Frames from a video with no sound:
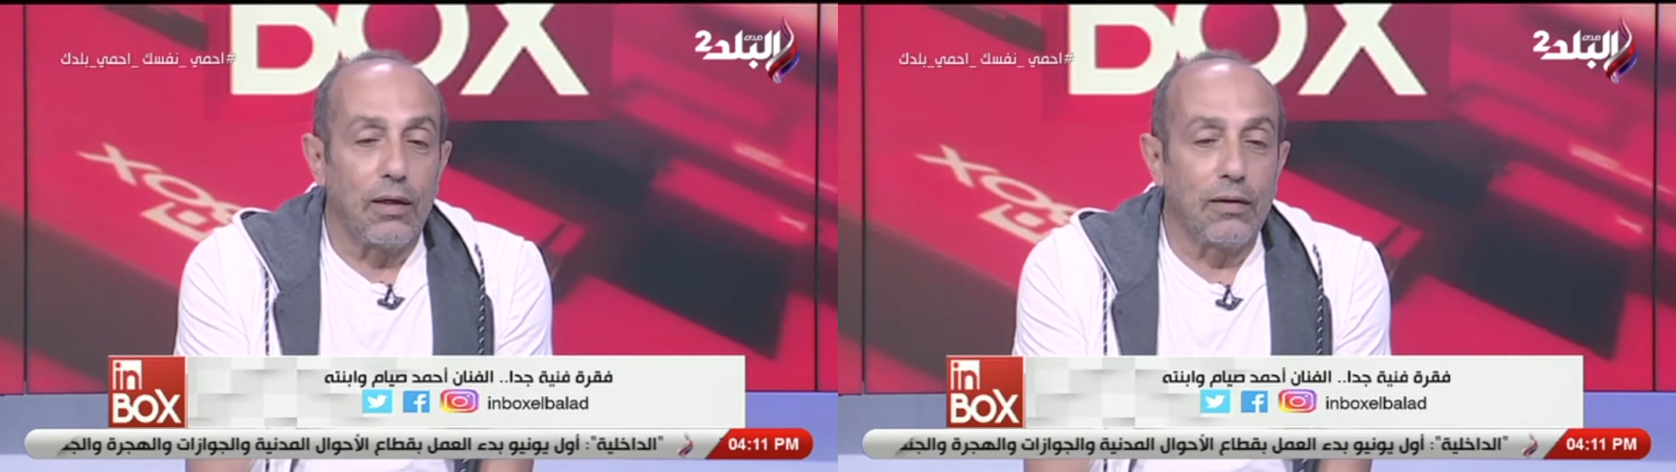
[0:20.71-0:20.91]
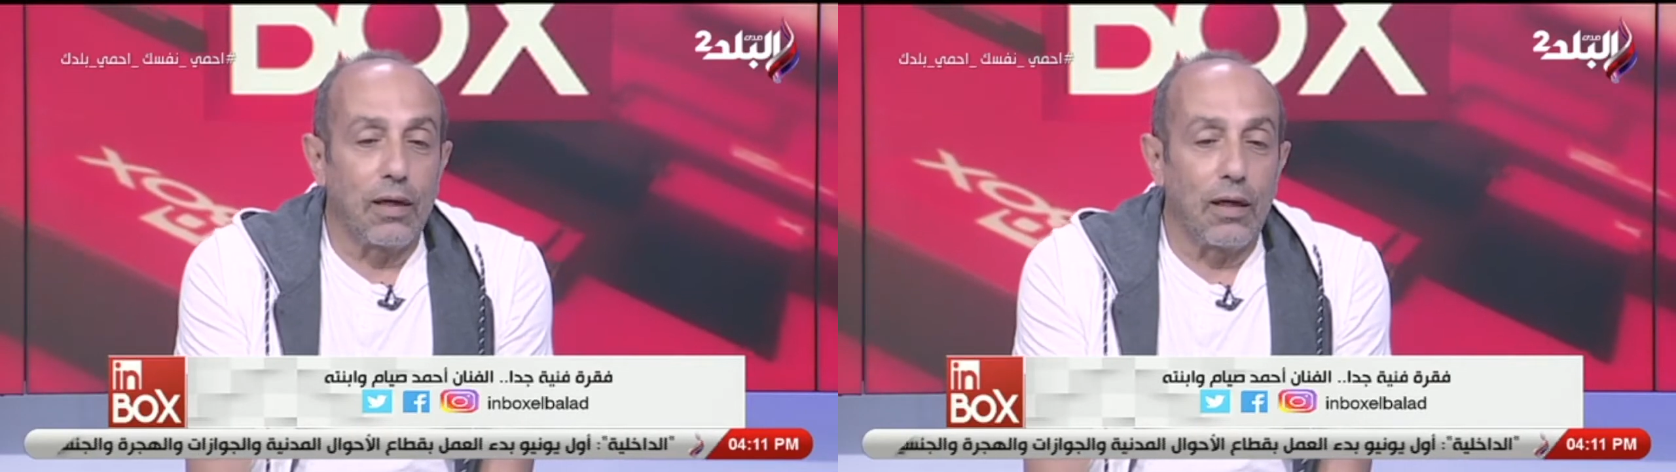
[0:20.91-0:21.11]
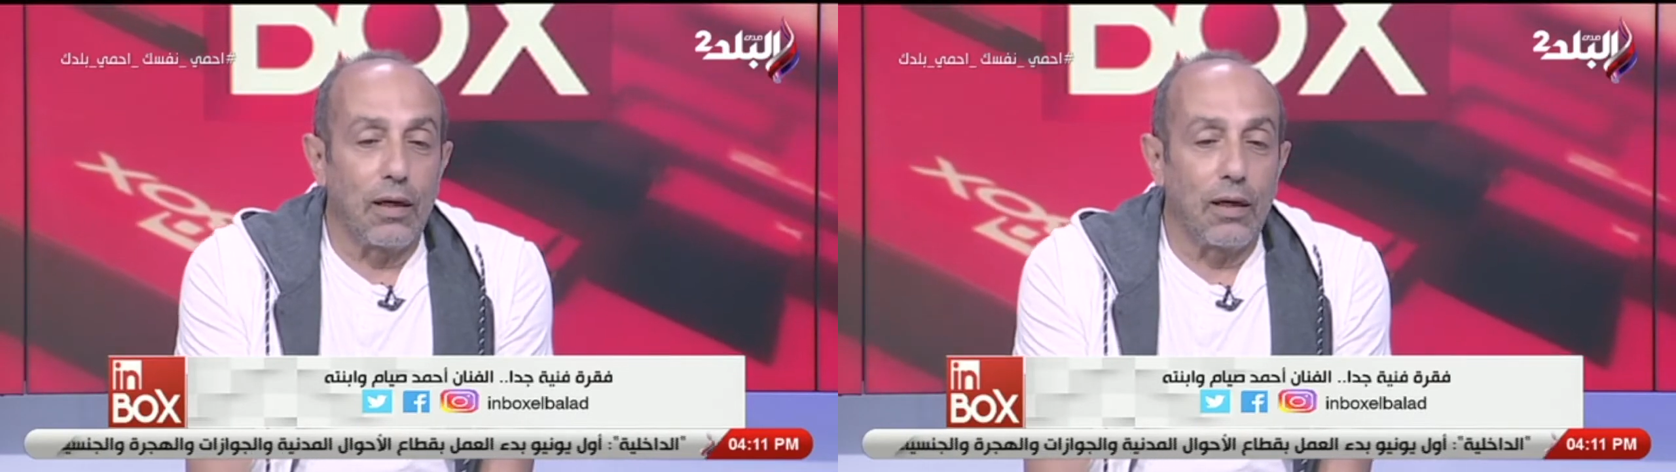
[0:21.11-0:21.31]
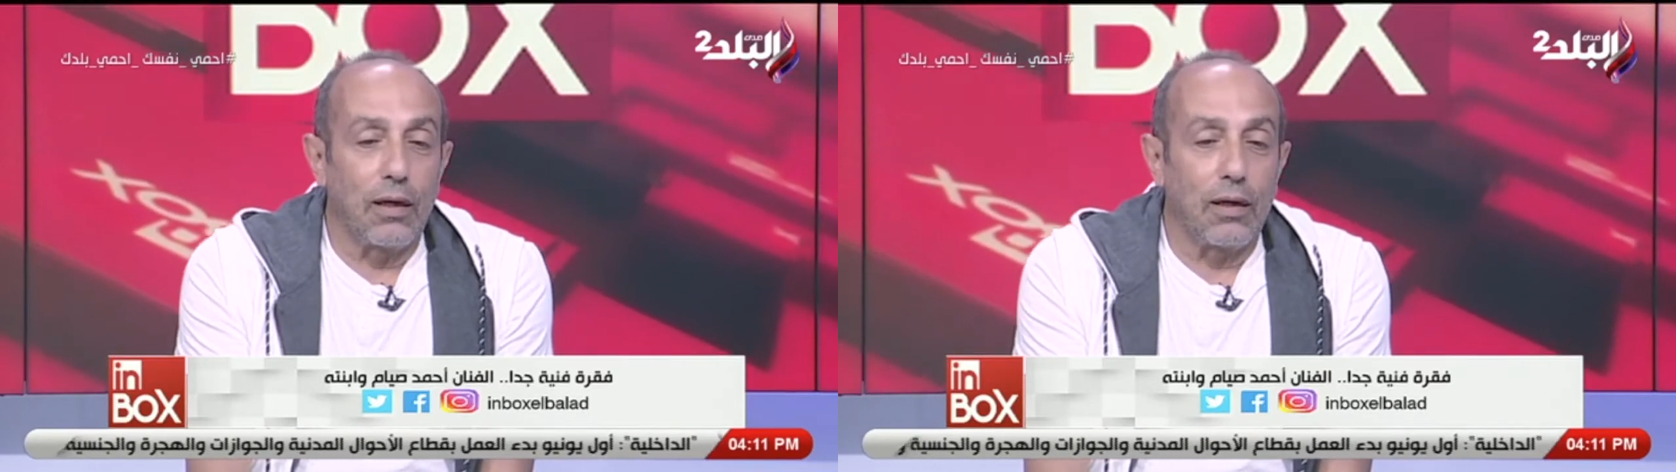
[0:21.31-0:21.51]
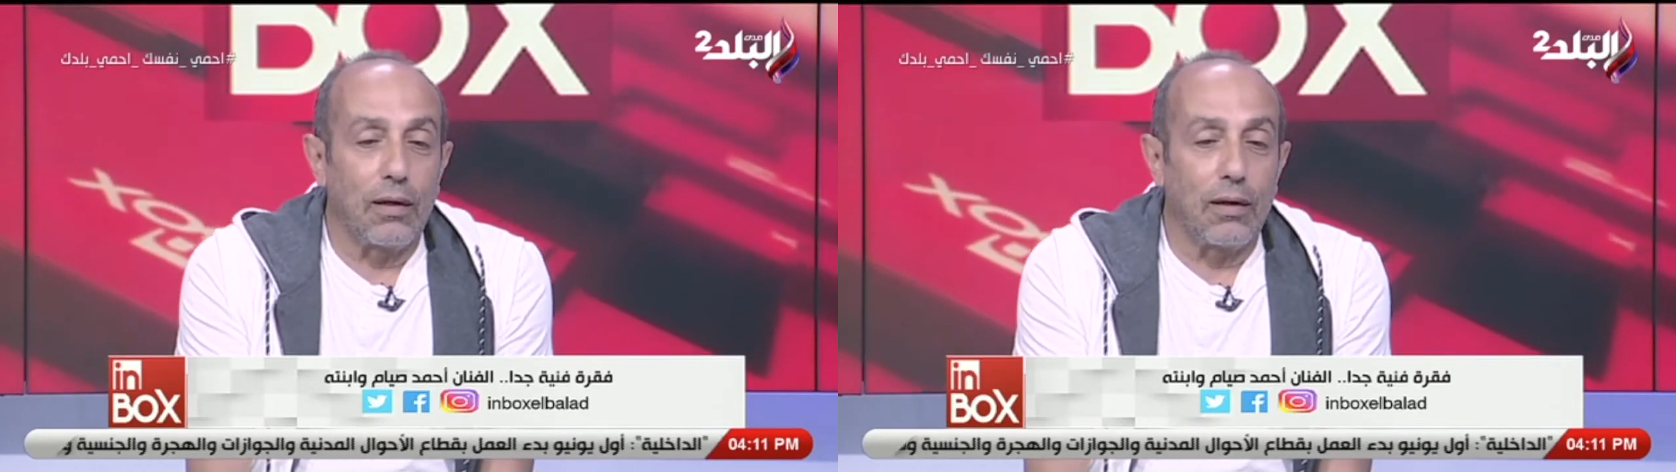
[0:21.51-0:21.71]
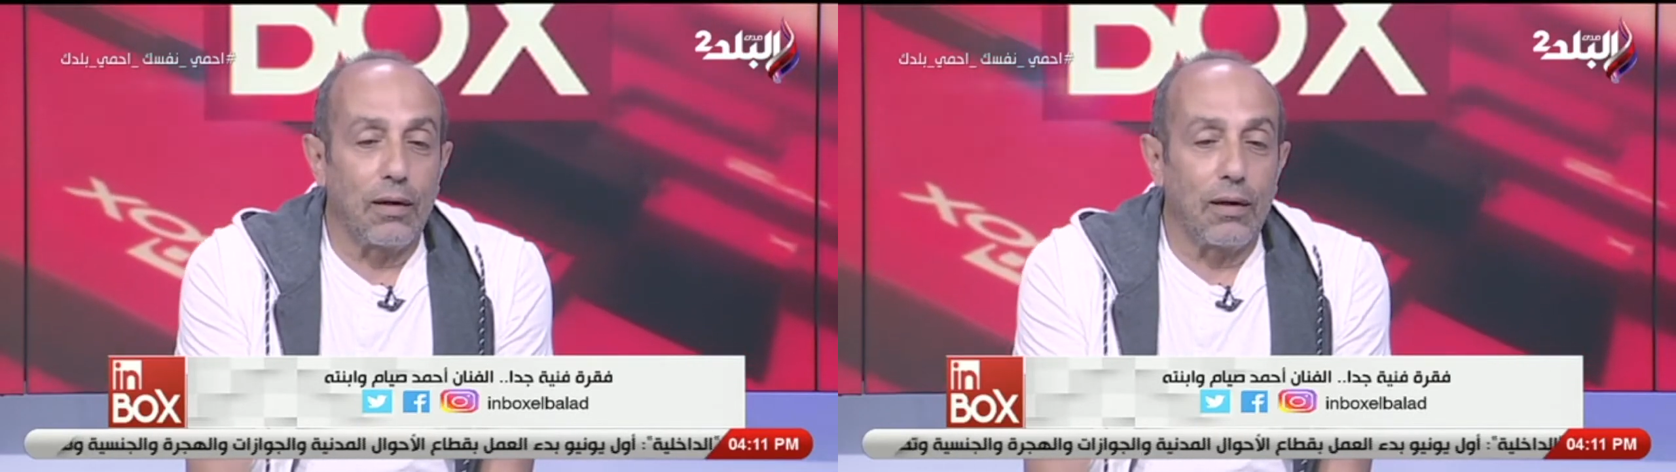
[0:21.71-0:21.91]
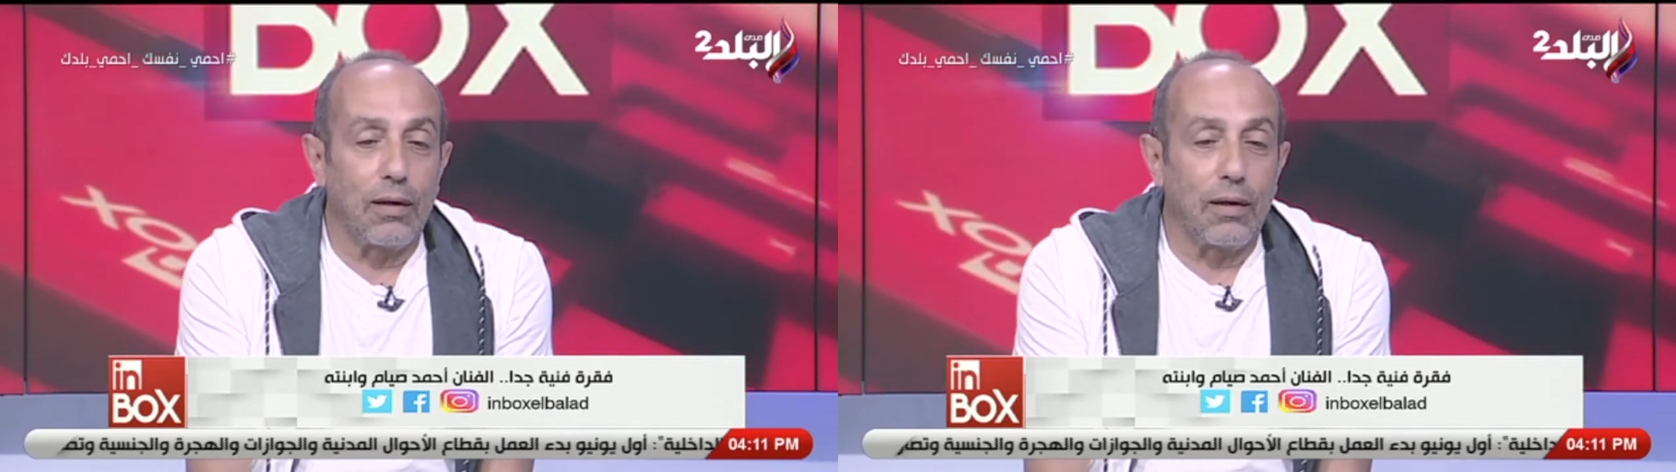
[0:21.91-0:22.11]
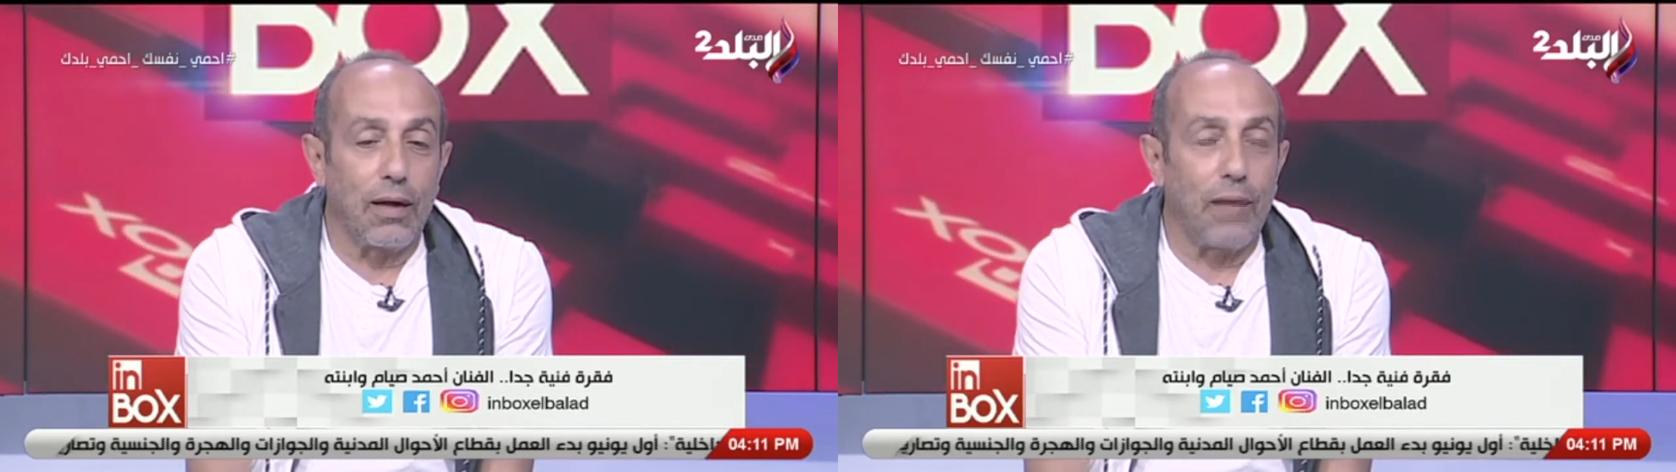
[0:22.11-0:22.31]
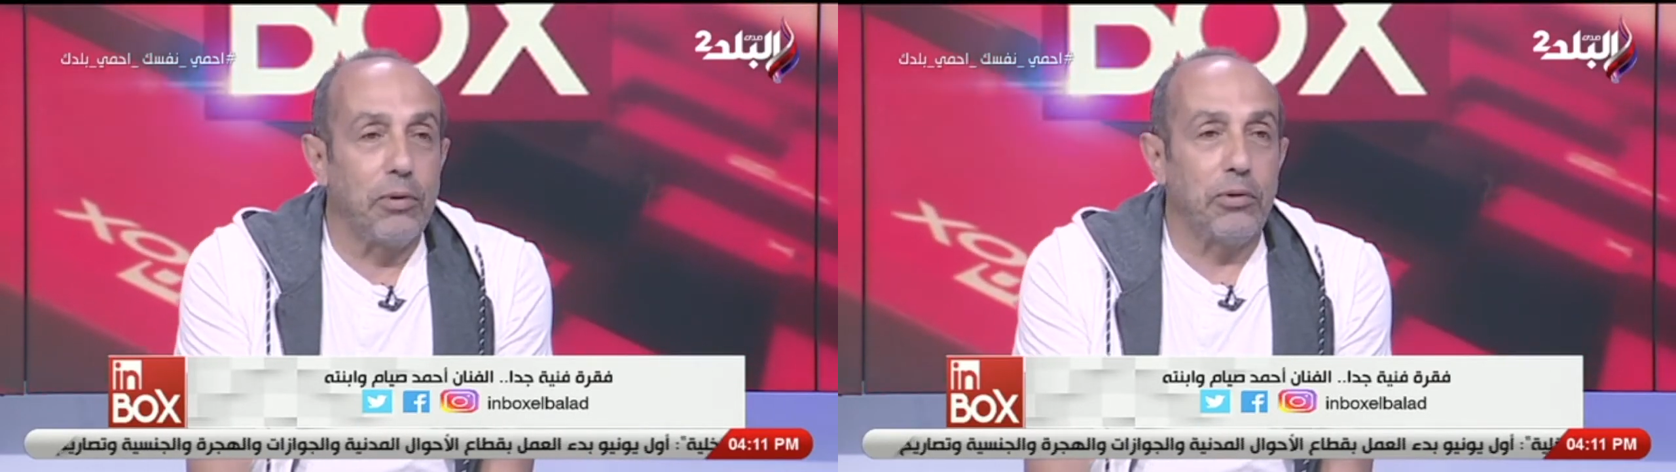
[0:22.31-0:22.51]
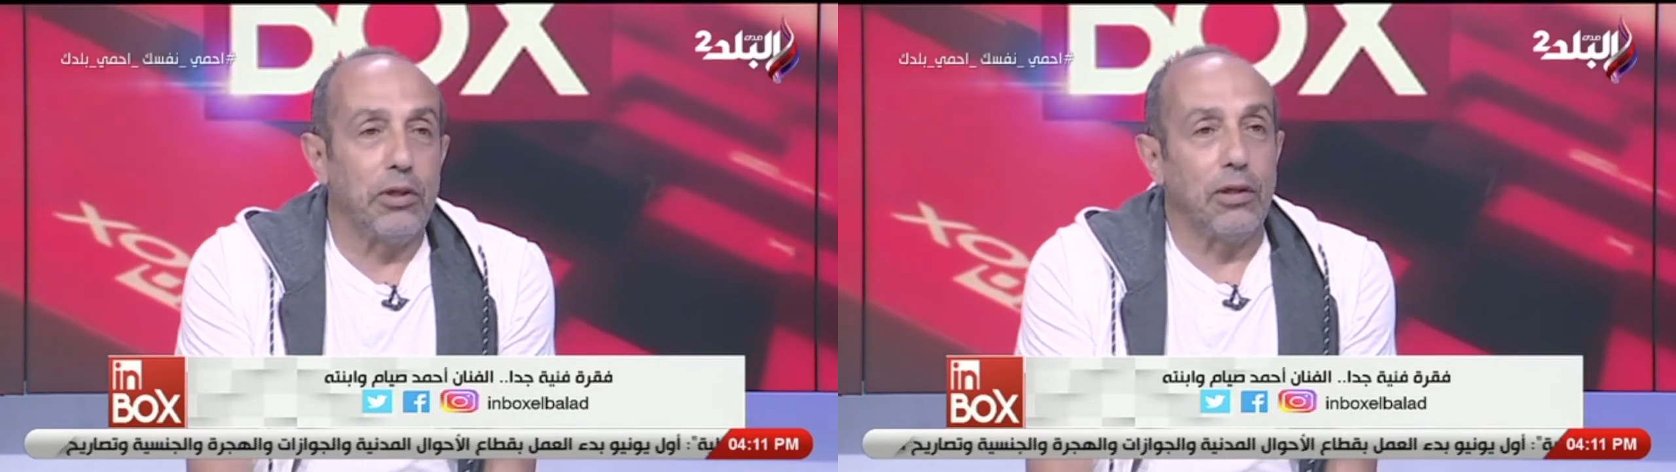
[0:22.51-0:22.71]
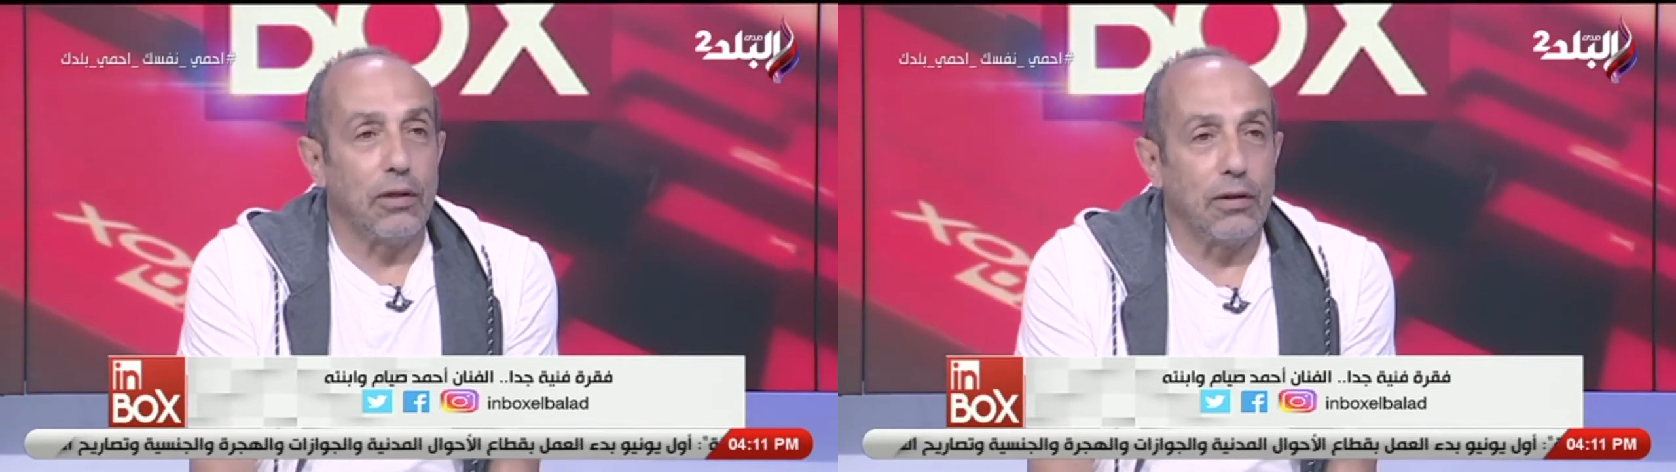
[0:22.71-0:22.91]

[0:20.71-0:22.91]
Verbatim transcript: انت حابب ايه